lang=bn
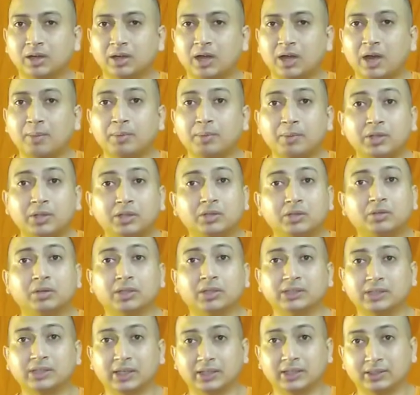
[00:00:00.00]
আমি ভীত
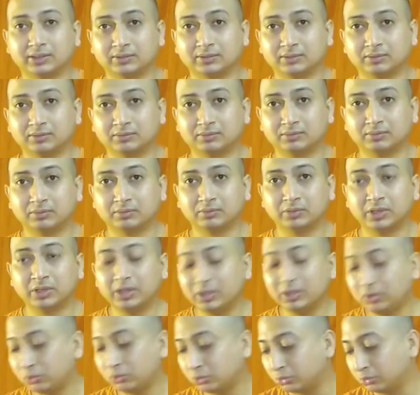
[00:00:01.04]
হয়ে যাই
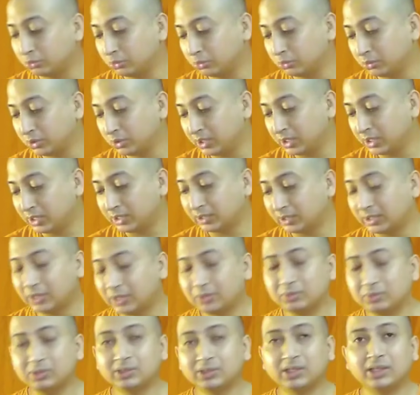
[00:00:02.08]
কিন্তু
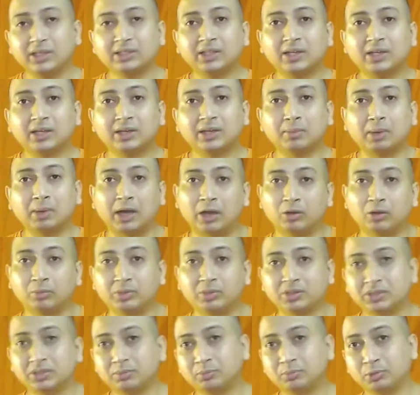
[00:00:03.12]
দেখুন যেই ছেলেটা
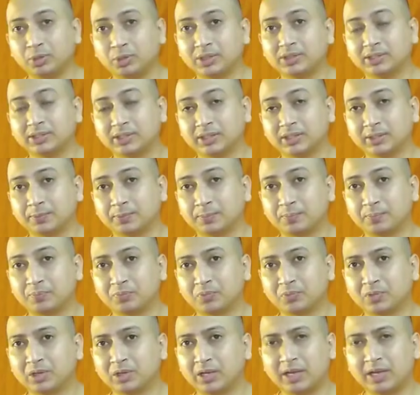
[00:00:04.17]
ভালোবেসে পড়েছে
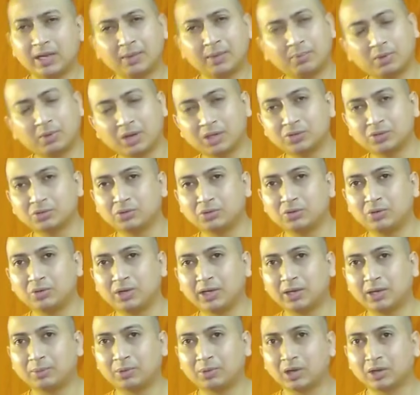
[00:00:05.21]
লেখাপড়ার জন্য
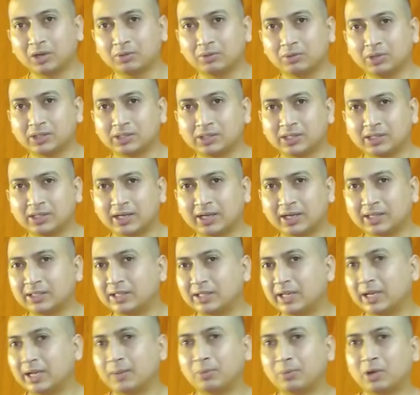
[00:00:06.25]
লেখাপড়া করেছে তার কাছে
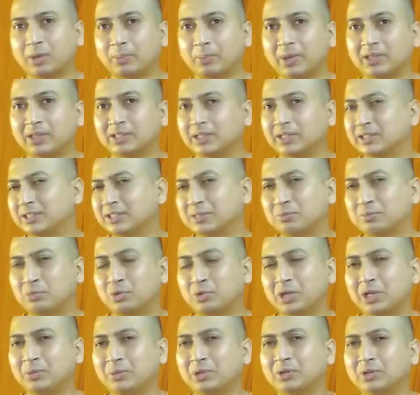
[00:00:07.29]
লেখাপড়া প্যাশন সে
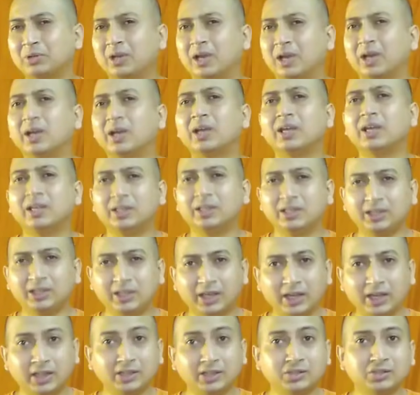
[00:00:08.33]
মোটেই না হি
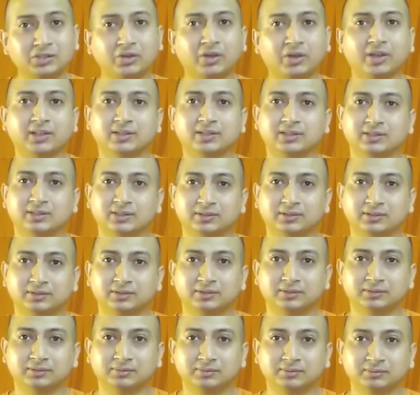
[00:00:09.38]
এনজয়েস
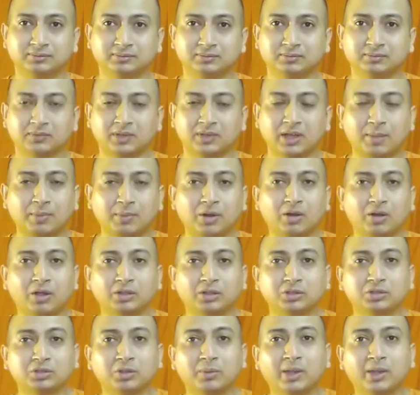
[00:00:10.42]
আপনারা
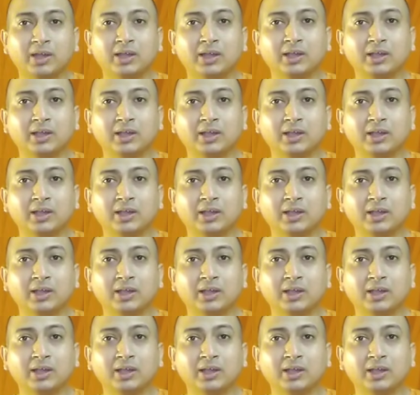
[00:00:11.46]
হয়তো সবাই